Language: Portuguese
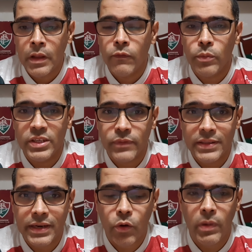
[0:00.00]
O Fluminense vai
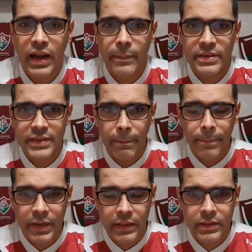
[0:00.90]
entrar com uma camisa
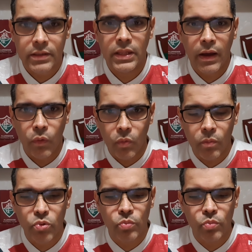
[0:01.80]
preta da Umbro,